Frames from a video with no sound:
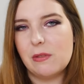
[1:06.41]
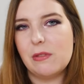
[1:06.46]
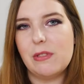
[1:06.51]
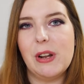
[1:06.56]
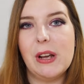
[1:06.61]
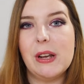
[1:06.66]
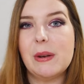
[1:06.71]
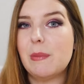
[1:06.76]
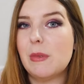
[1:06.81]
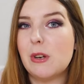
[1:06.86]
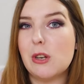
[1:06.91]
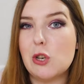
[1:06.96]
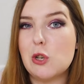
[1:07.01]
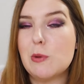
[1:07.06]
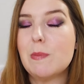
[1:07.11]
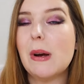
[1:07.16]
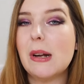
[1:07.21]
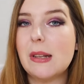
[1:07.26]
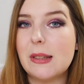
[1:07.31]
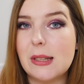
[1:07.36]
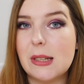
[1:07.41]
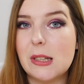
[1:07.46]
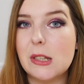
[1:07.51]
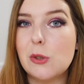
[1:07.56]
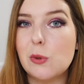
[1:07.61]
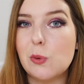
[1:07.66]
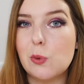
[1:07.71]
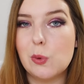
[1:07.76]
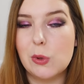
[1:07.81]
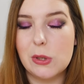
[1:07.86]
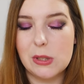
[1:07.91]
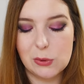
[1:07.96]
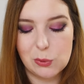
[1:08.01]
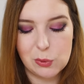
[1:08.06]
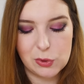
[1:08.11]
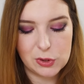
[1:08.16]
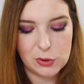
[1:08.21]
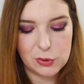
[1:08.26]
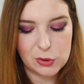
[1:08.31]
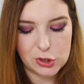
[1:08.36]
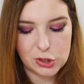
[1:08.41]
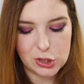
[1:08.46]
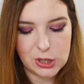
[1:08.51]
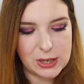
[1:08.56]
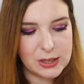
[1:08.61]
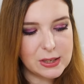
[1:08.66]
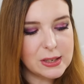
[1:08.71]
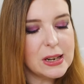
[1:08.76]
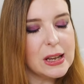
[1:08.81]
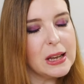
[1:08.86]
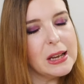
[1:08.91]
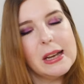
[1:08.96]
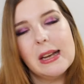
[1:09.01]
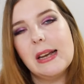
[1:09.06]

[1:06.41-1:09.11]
vielleicht mal eine Geschmacksrichtung oder so sich unterscheidet.